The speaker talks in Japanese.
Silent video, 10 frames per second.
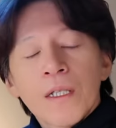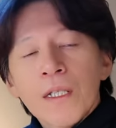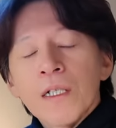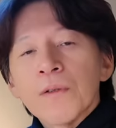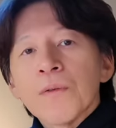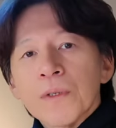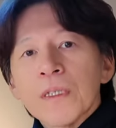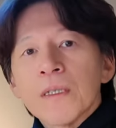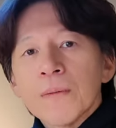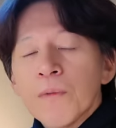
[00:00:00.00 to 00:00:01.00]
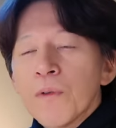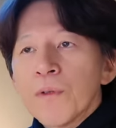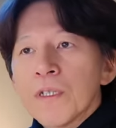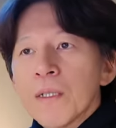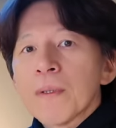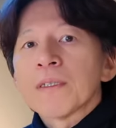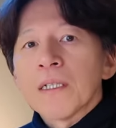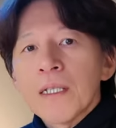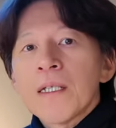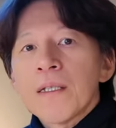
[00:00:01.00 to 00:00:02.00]
Air の方にも入れまし
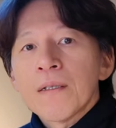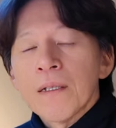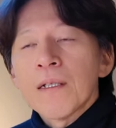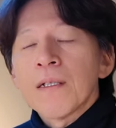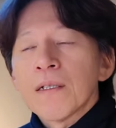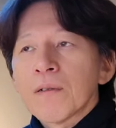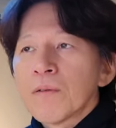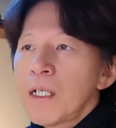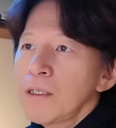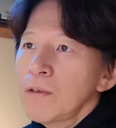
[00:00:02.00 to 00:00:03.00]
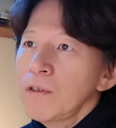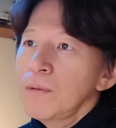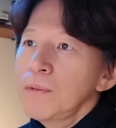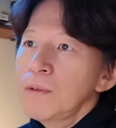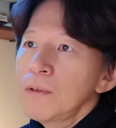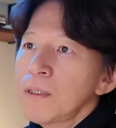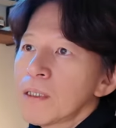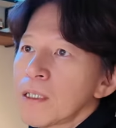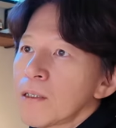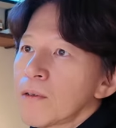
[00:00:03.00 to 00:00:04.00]
たね。はい。このライトルームは
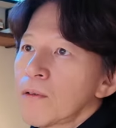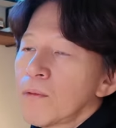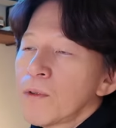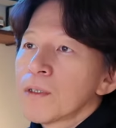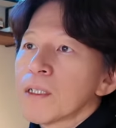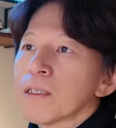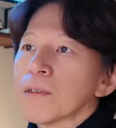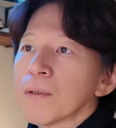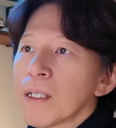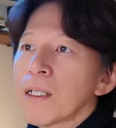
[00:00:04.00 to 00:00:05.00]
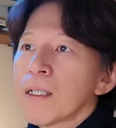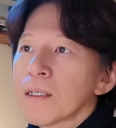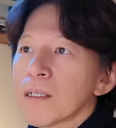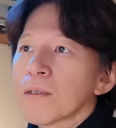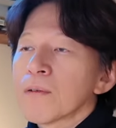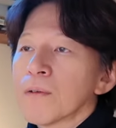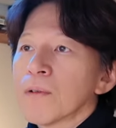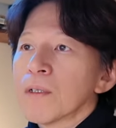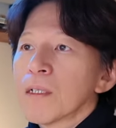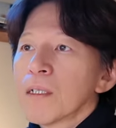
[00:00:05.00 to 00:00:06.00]
結構重いんですよね。結
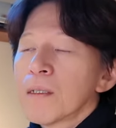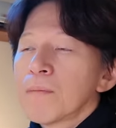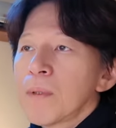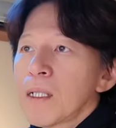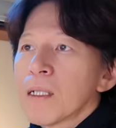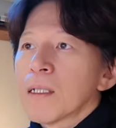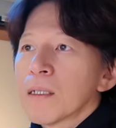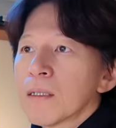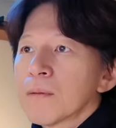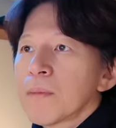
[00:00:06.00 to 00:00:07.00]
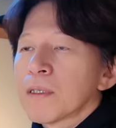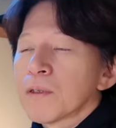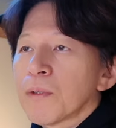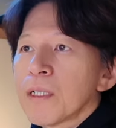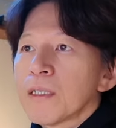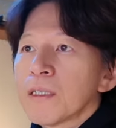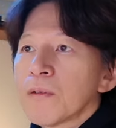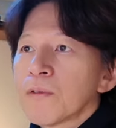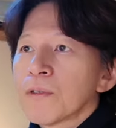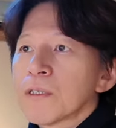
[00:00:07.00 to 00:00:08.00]
構、まあ、まあ、ストレージ
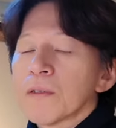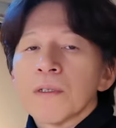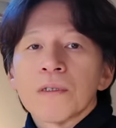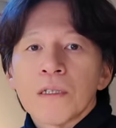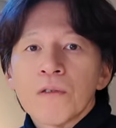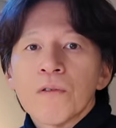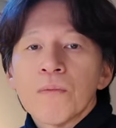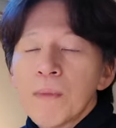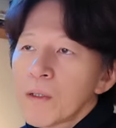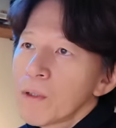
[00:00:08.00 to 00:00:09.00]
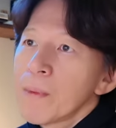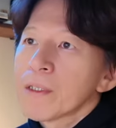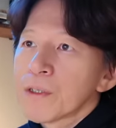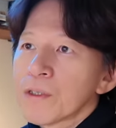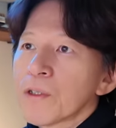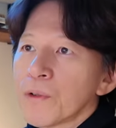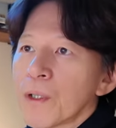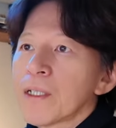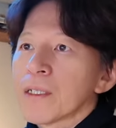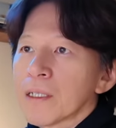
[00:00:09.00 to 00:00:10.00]
を食っちゃうんですけど、まあ、これまあ許容
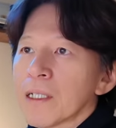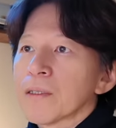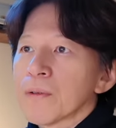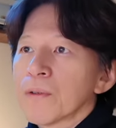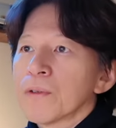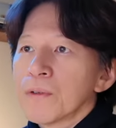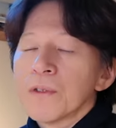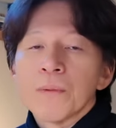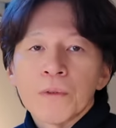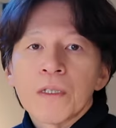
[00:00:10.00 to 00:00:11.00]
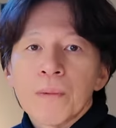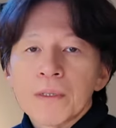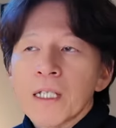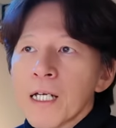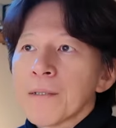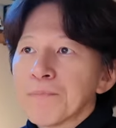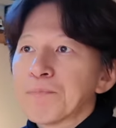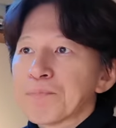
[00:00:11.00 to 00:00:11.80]
範囲かなというふうに思ってます。はい。